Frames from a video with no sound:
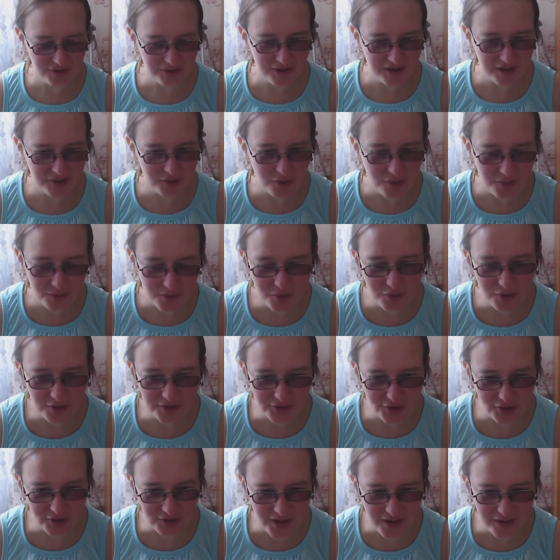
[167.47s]
до Новый
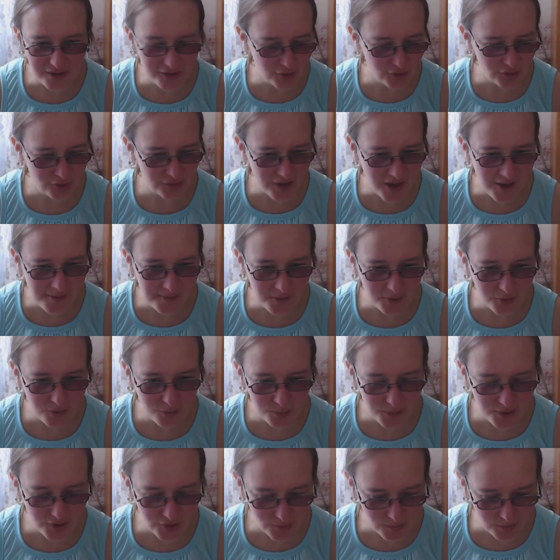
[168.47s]
год считала, что надо
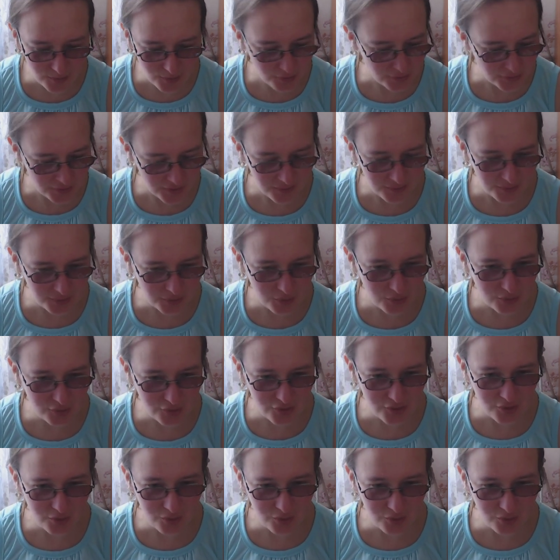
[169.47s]
покупать шпроты, и вот хочешь не